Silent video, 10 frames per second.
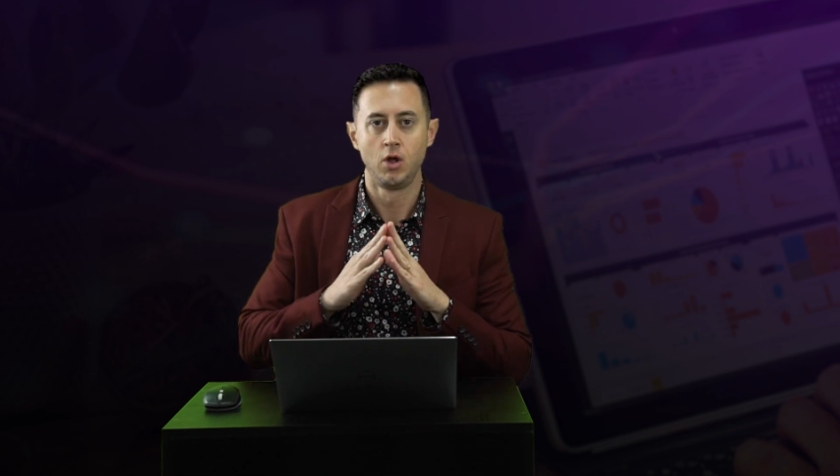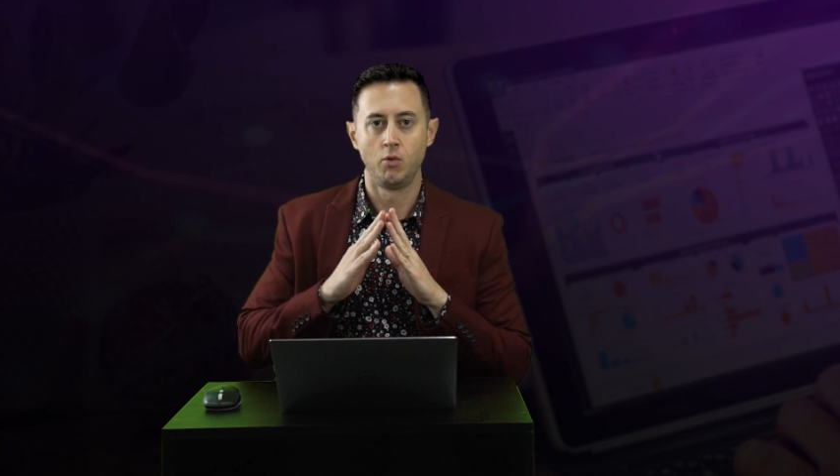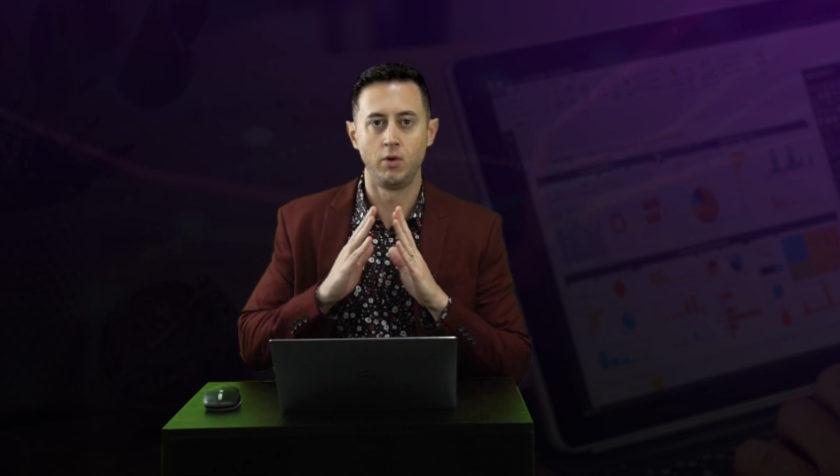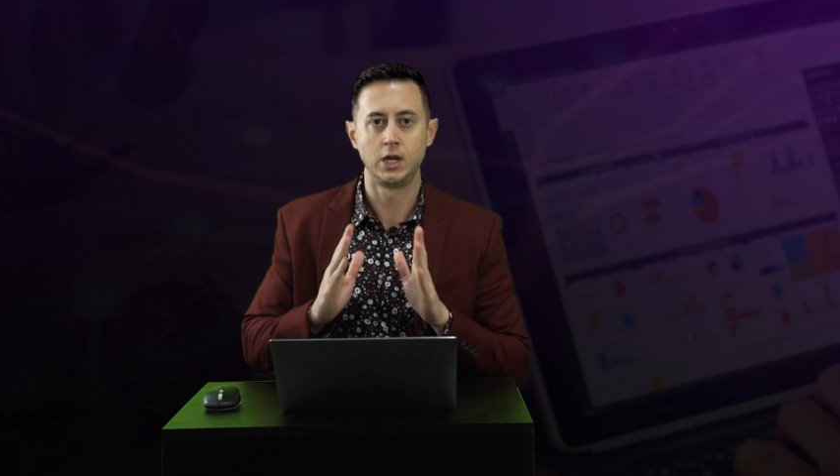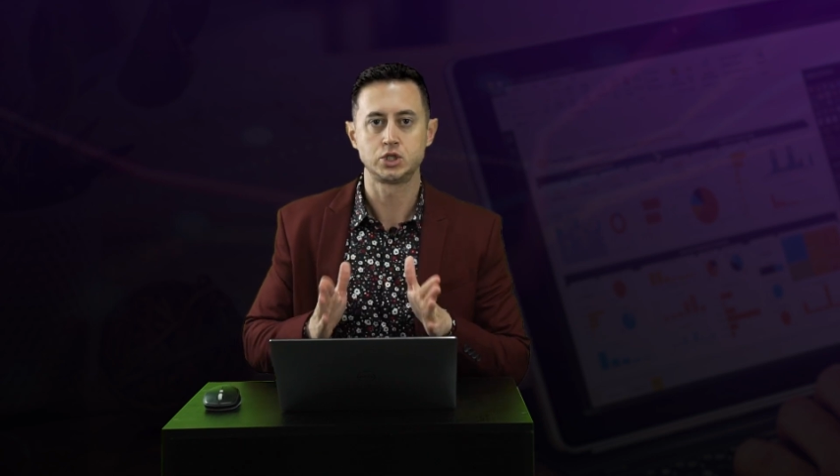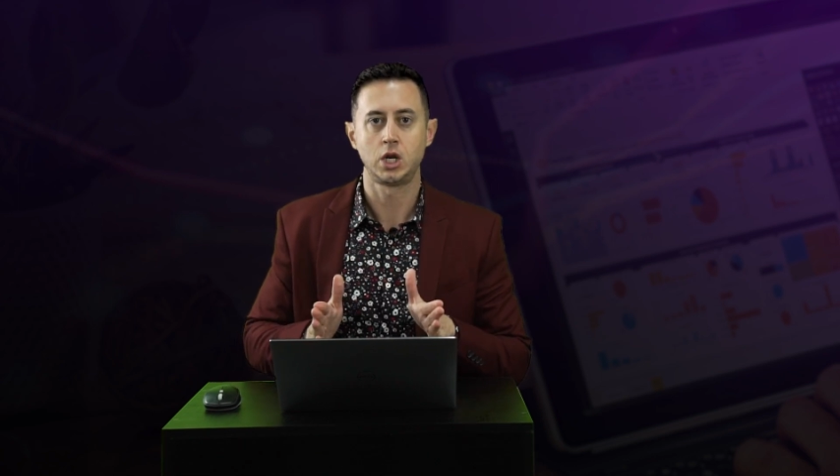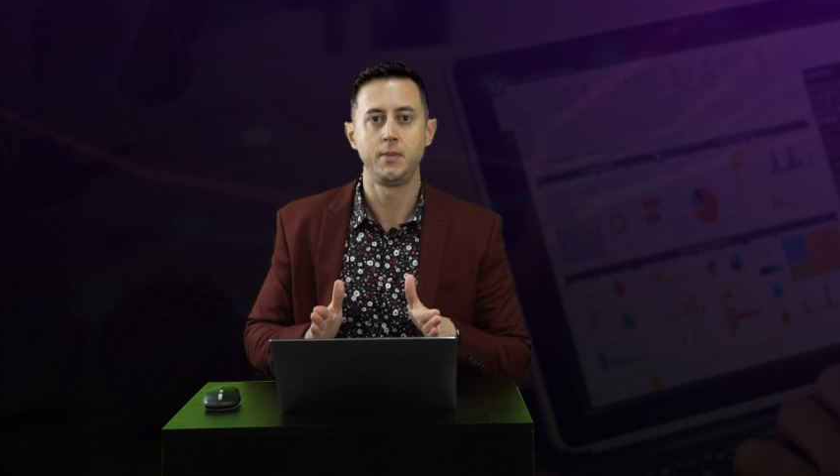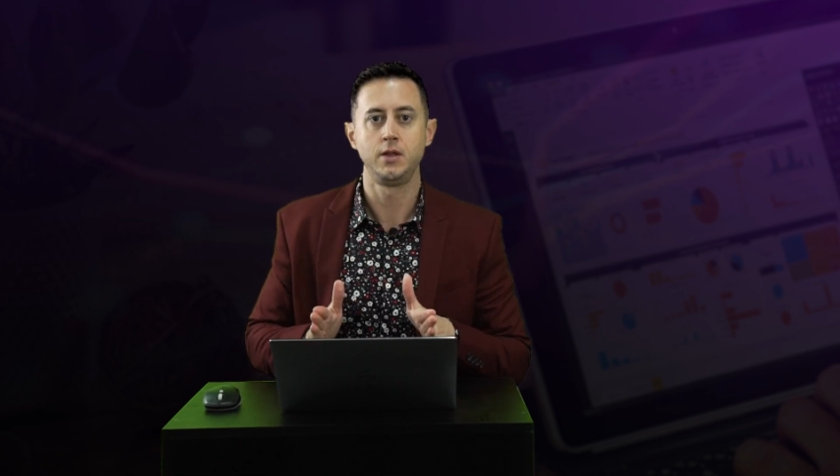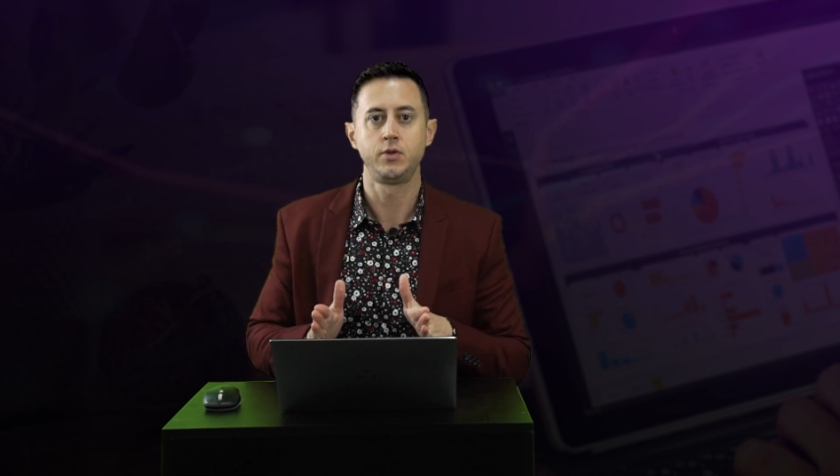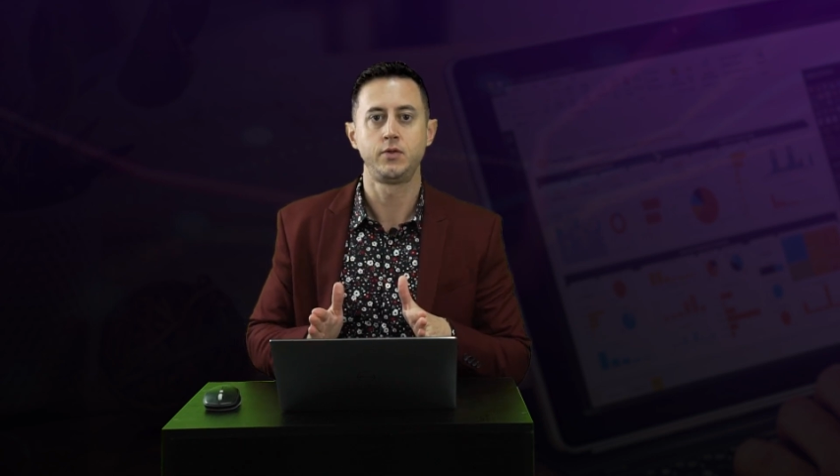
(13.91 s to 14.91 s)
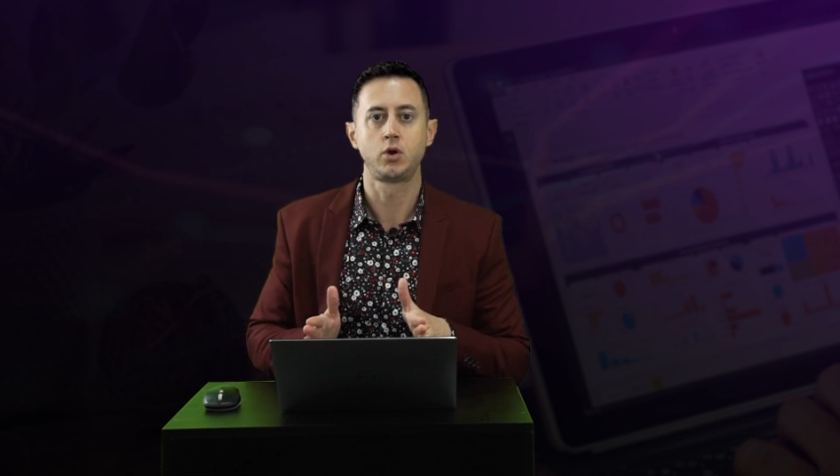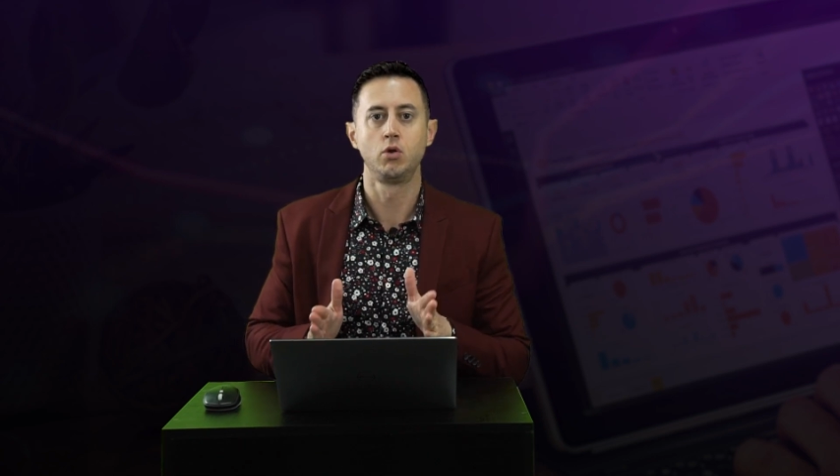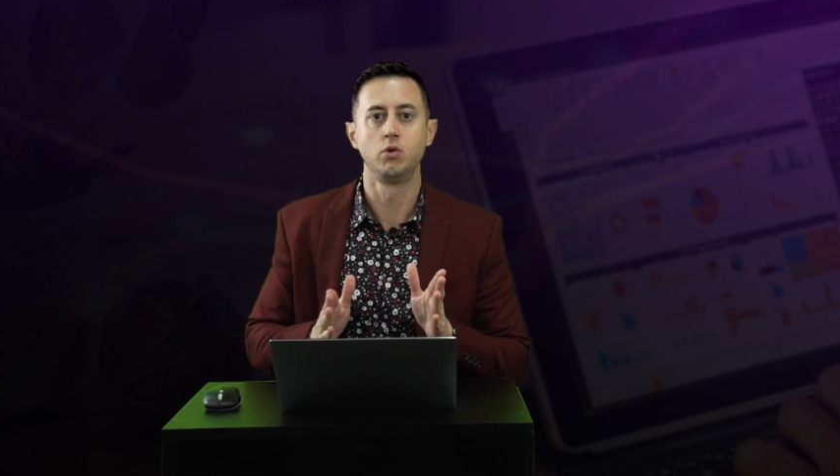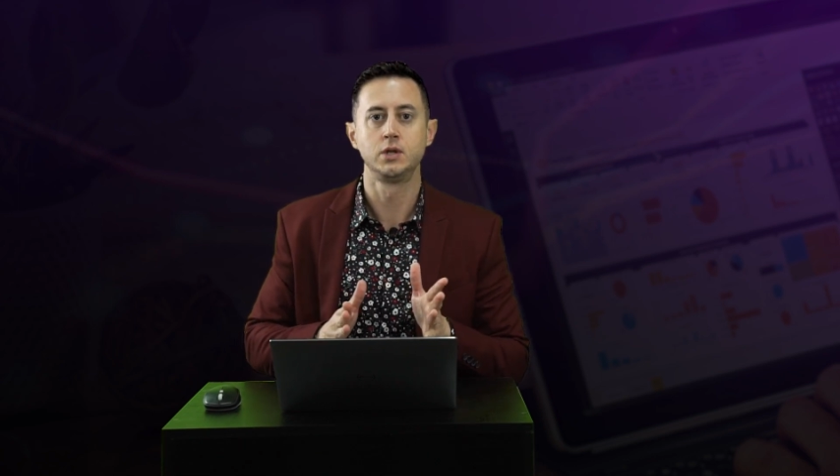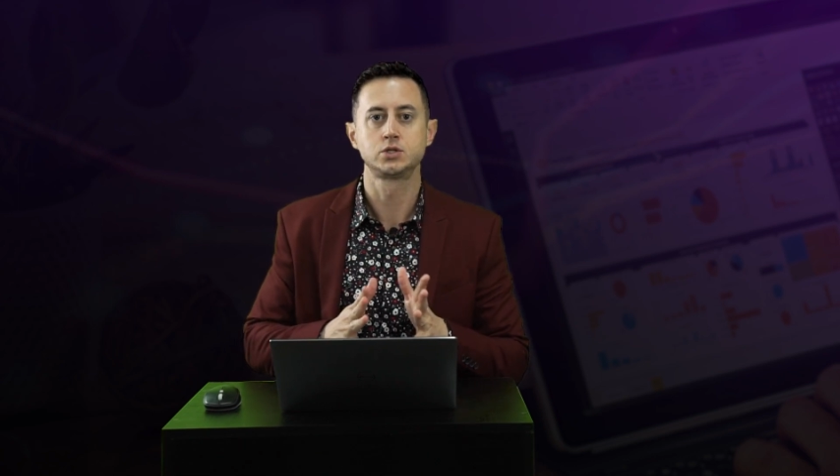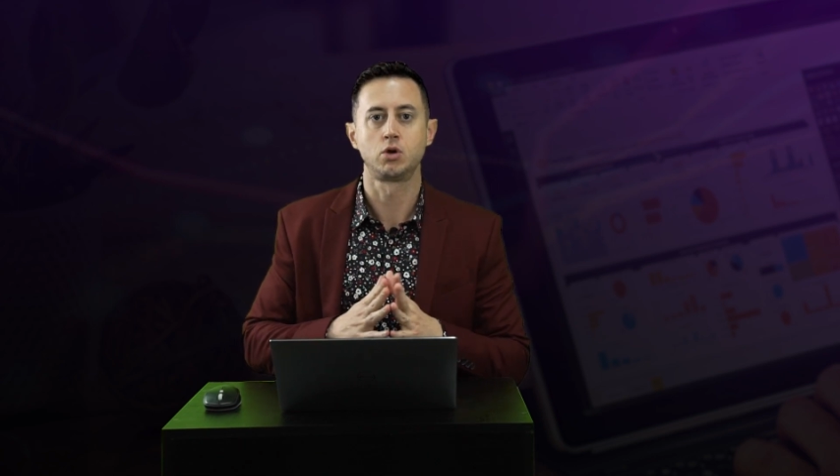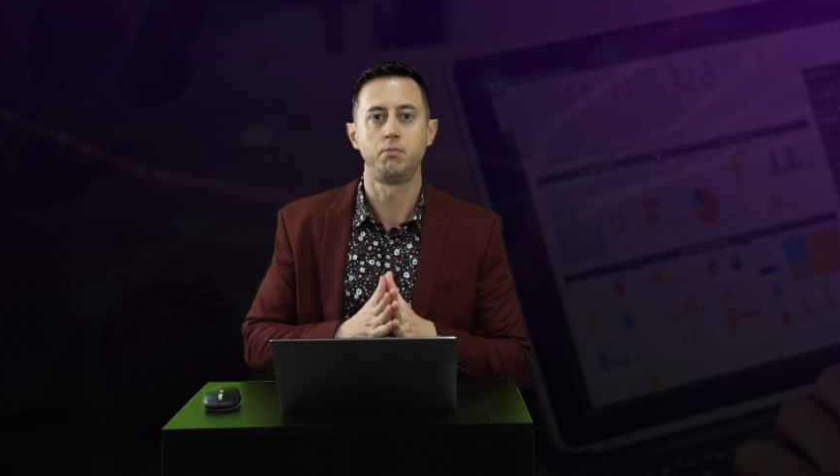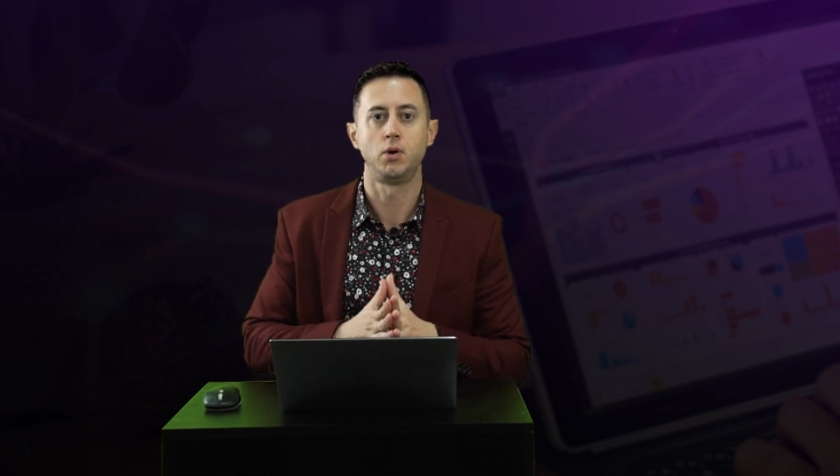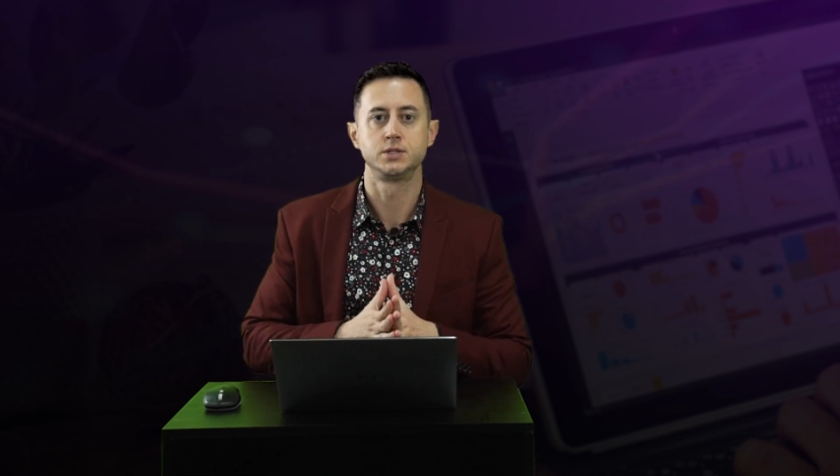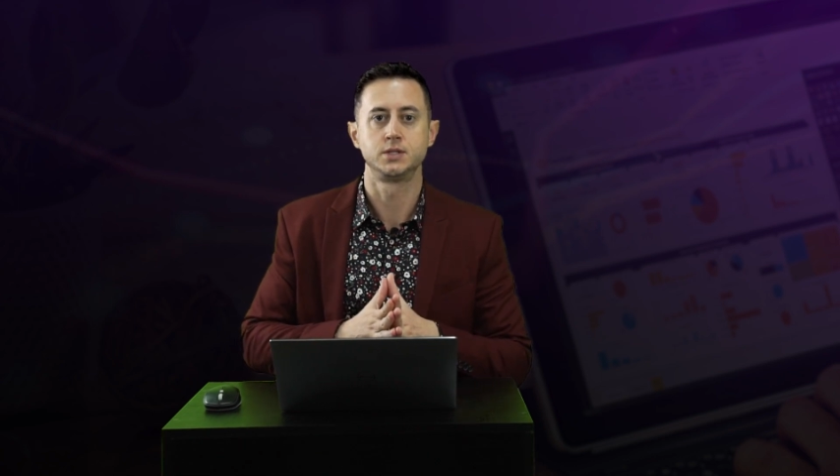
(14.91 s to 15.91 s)
um relacionamento entre colunas
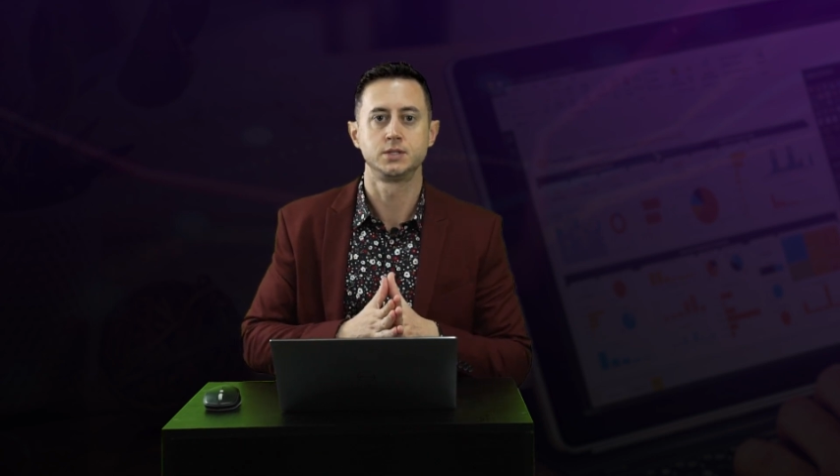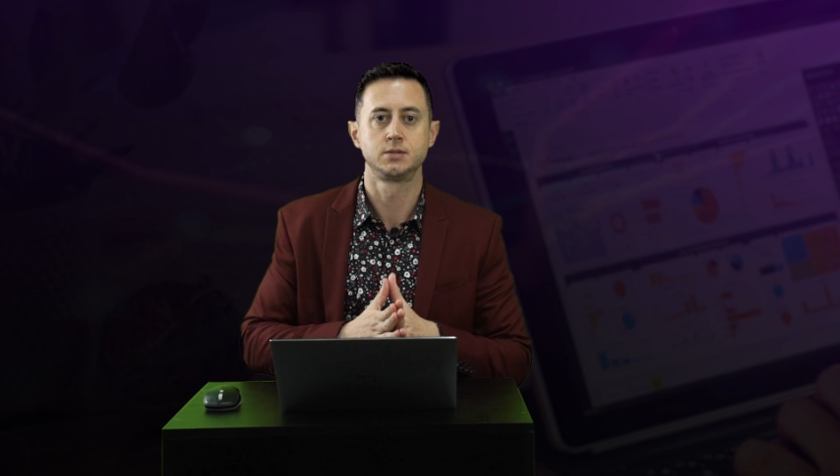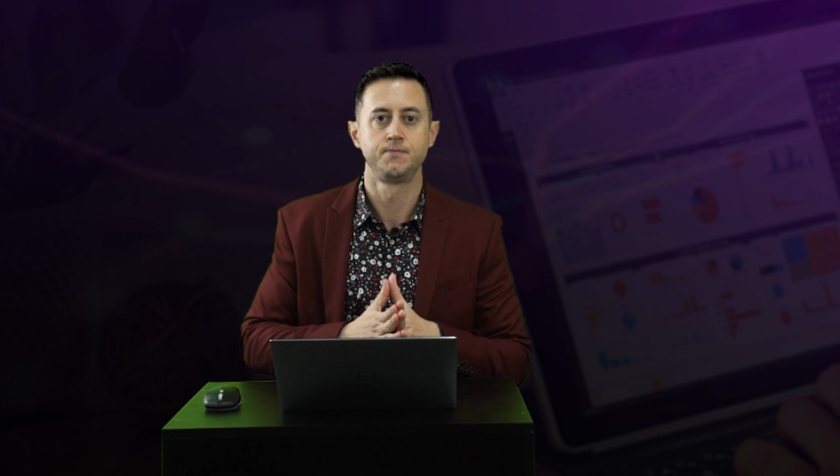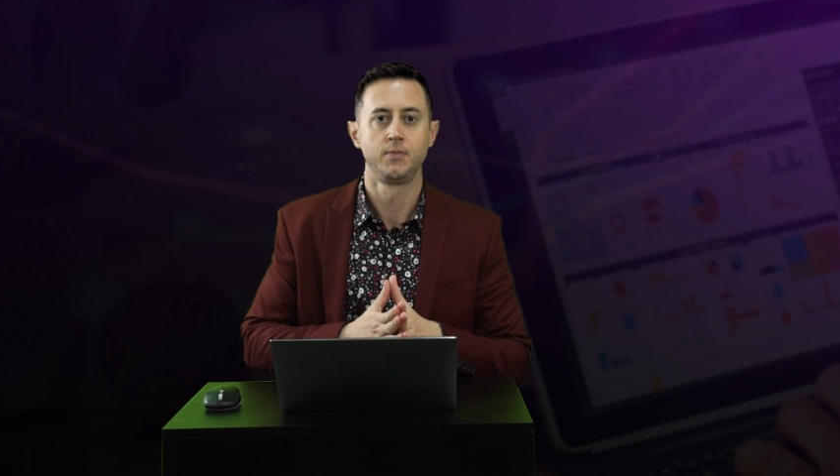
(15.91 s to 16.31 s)
compostas.